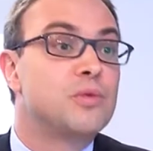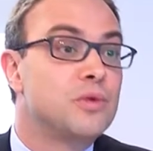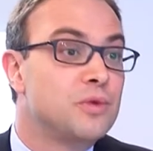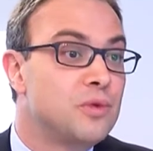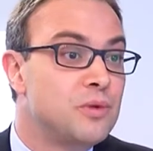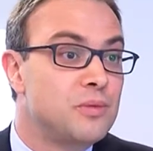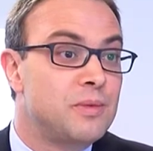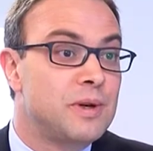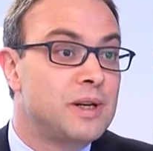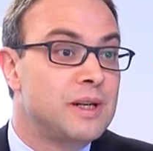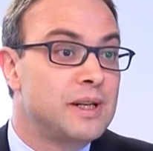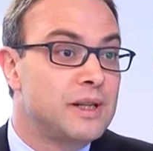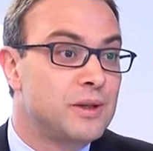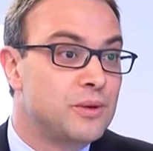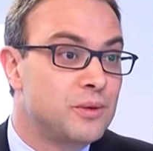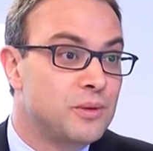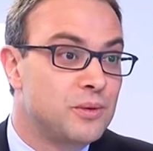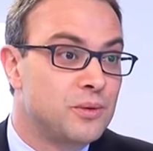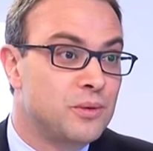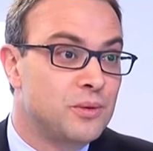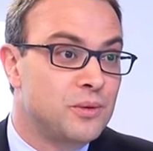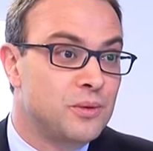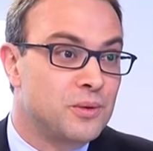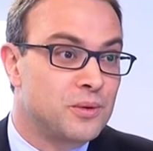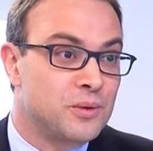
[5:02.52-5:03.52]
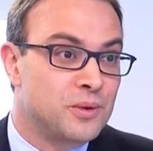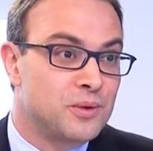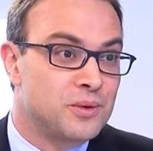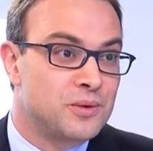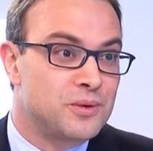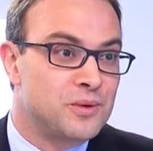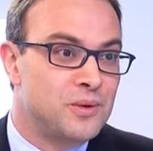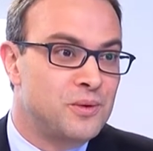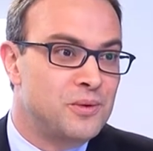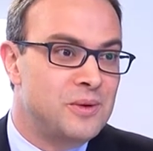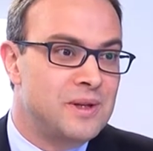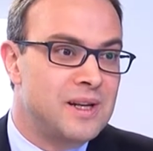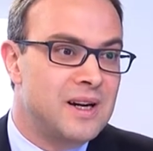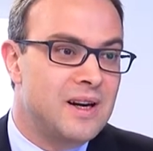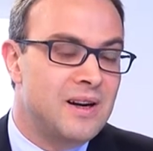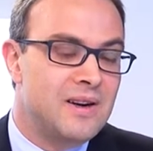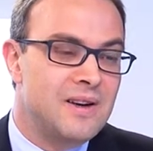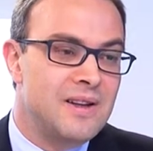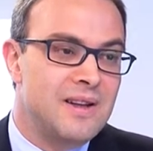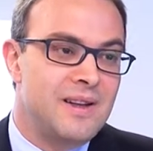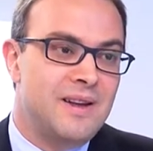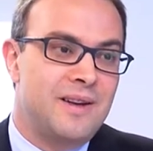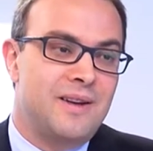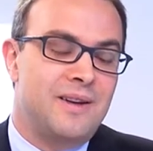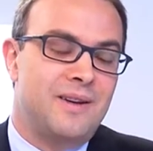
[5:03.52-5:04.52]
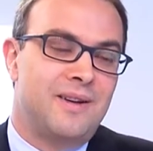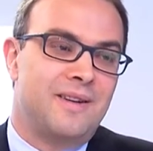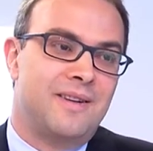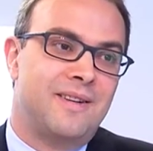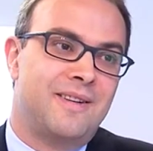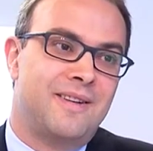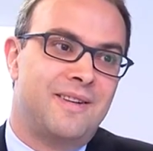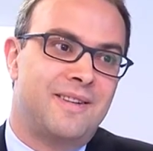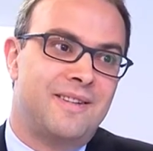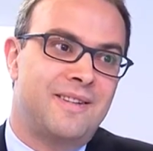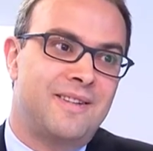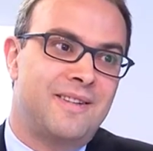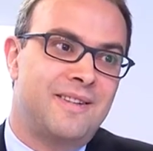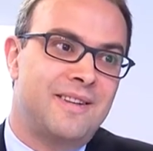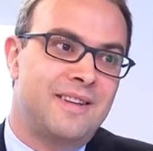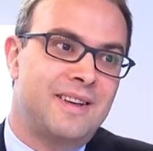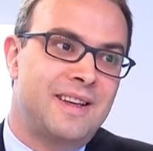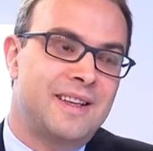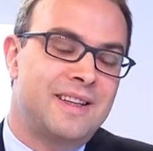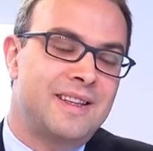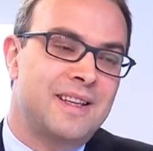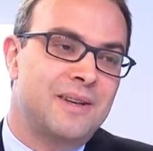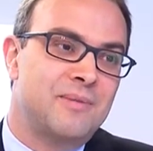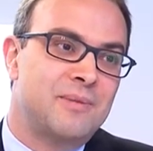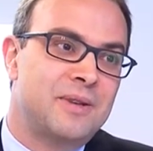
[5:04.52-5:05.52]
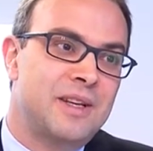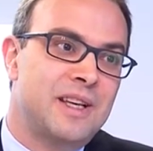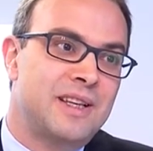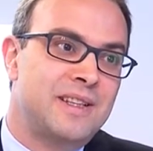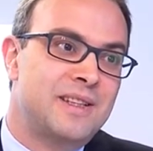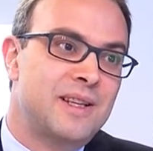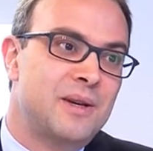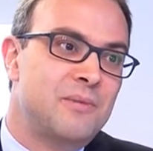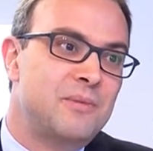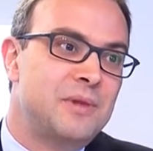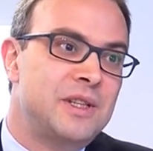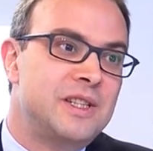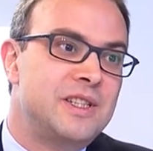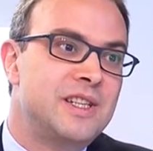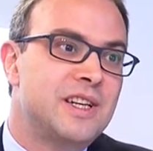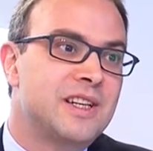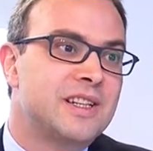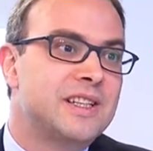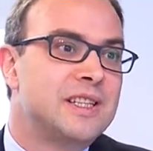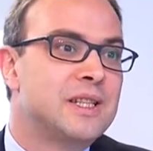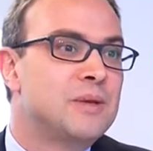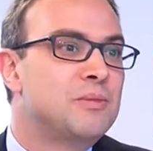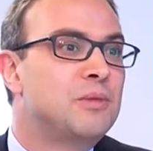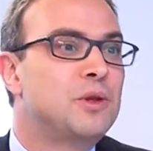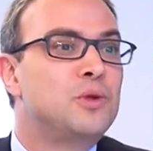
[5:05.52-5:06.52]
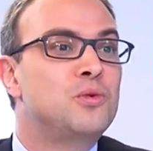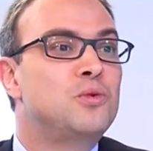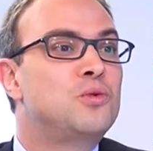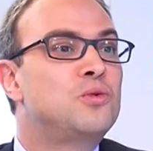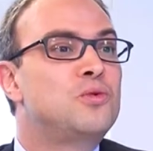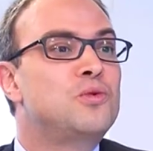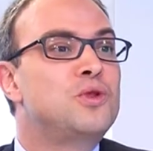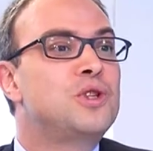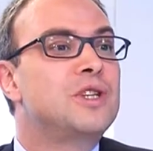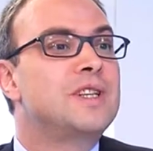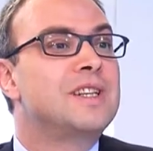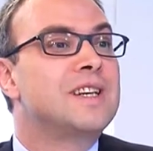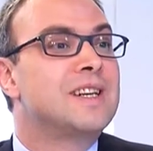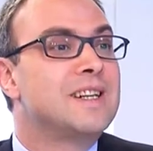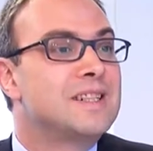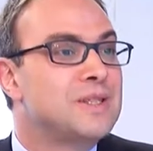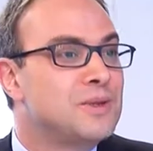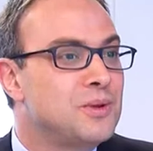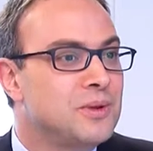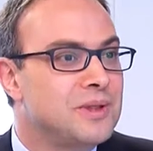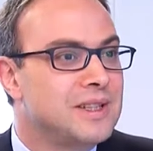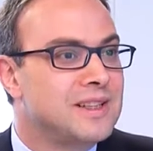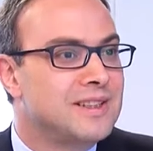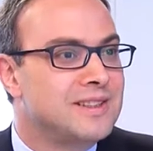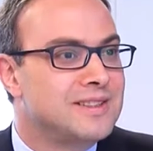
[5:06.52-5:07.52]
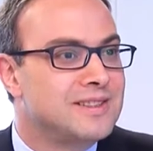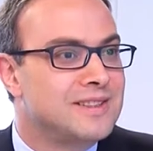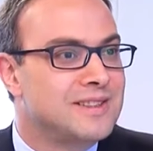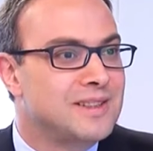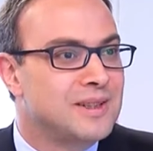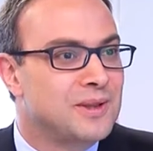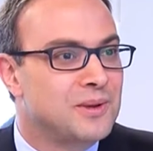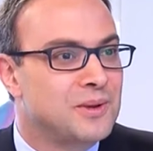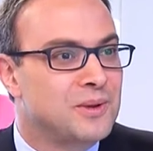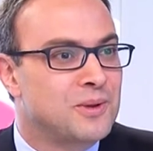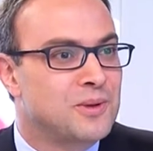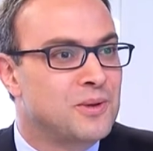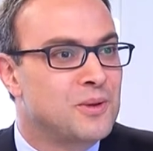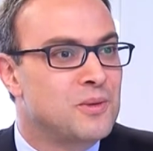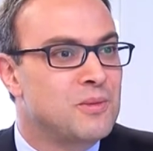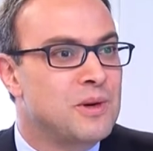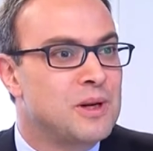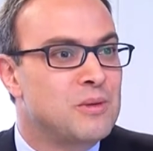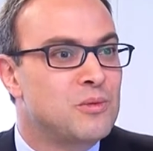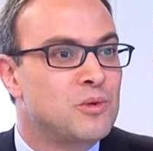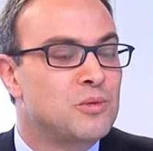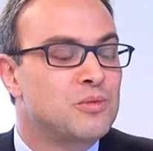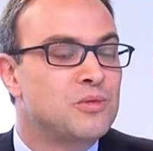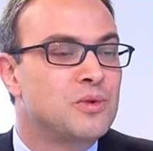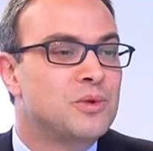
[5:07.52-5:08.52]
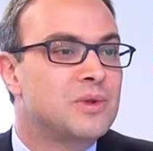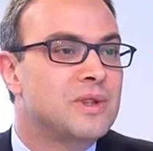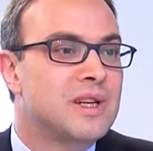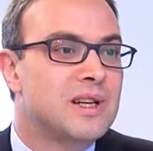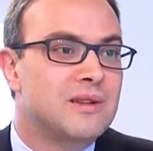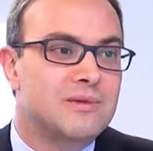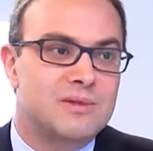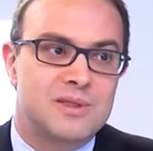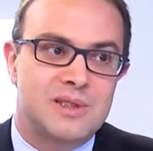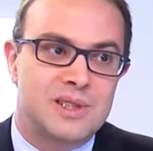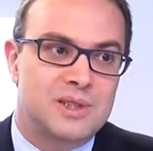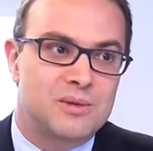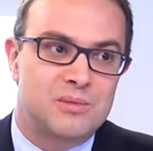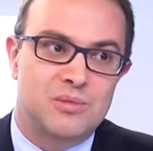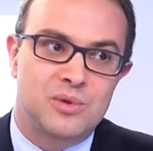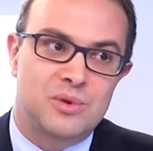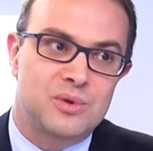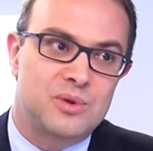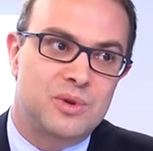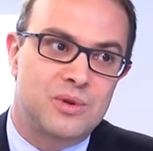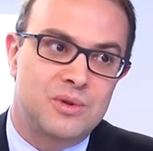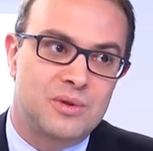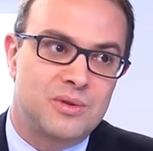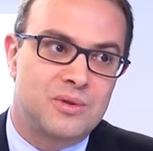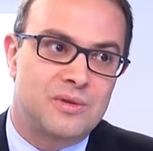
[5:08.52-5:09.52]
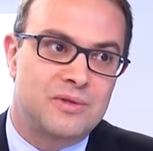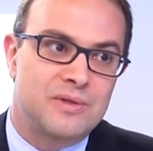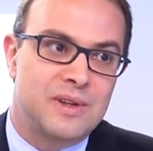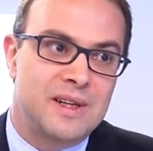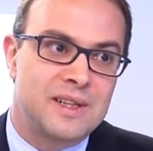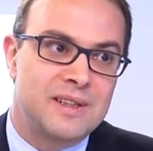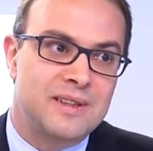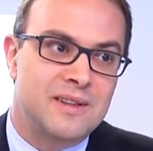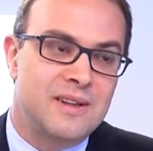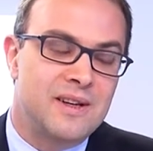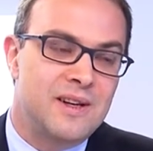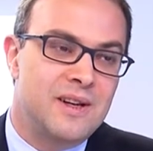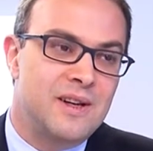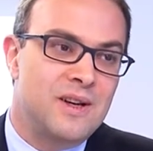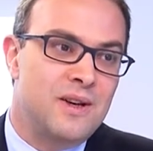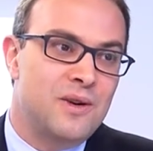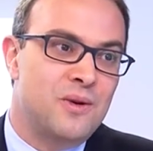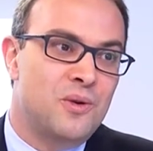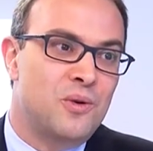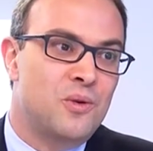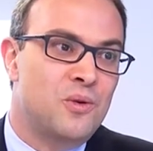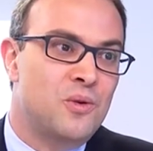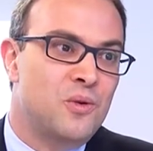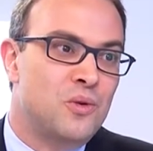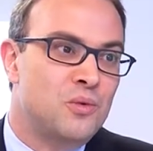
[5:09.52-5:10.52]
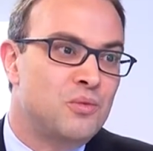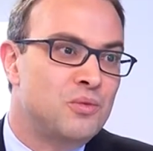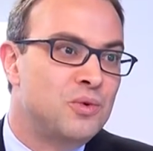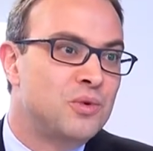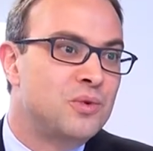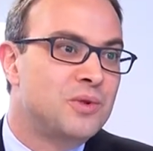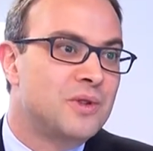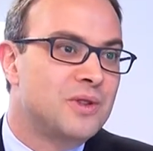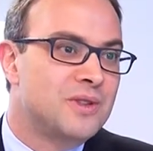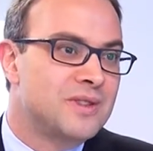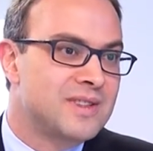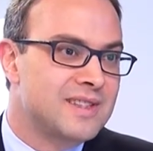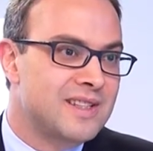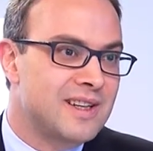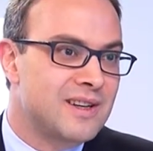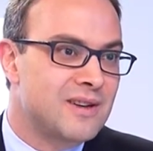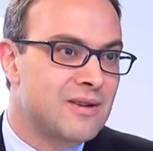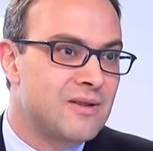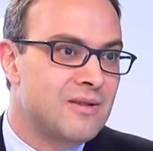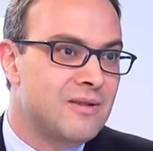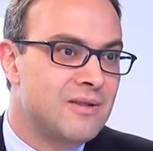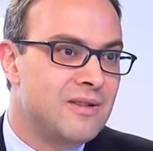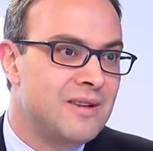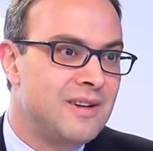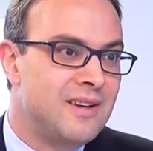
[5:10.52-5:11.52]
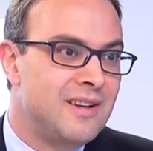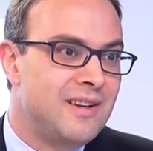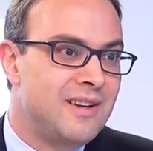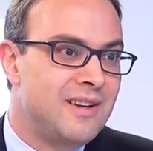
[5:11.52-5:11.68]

pour ne parler que de, que de celui-là, euh, est, un, est, un, média qui n'est pas du tout générationnel. C'est-à-dire que globalement, plus de 45% de nos fans ont, plus de 35 ans.